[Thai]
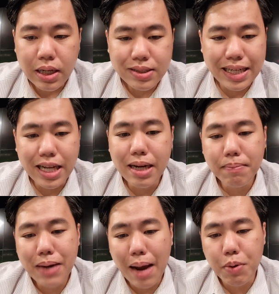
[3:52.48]
สิ่งที่
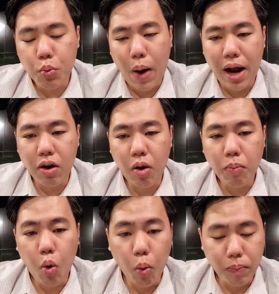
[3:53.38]
น่าผิดหวังของ
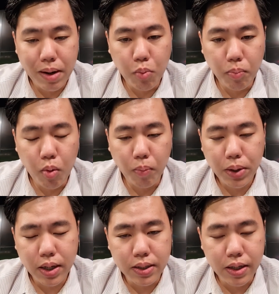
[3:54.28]
ผมในมุมผม
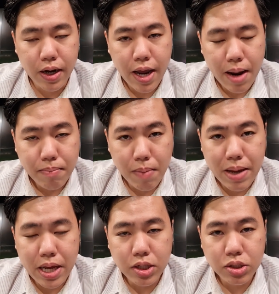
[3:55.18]
ก็คือ มัน
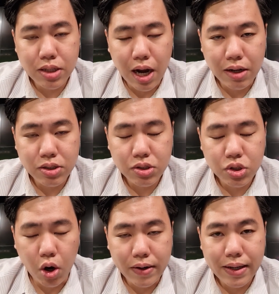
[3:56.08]
มีจาก
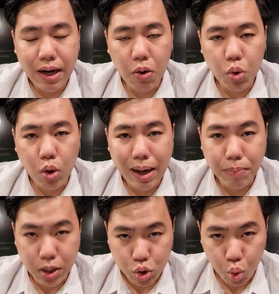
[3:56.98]
ช็อตที่เราโดนนำห
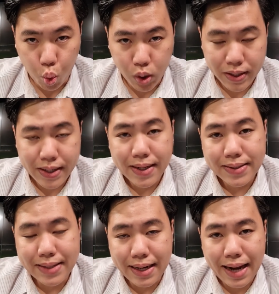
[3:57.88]
นึ่งศูนย์
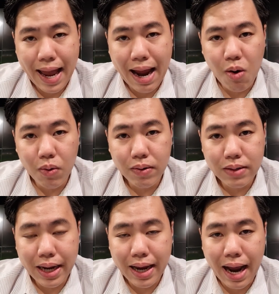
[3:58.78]
เสร็จแล้ว
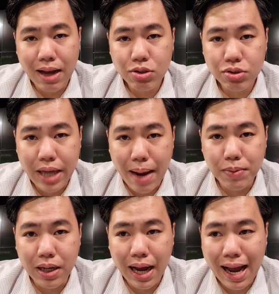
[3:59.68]
DKR เซฟ
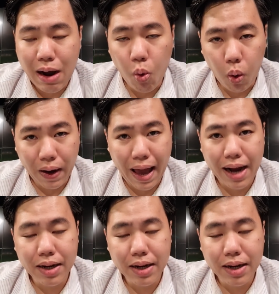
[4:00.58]
ถึง5-6 ครั้ง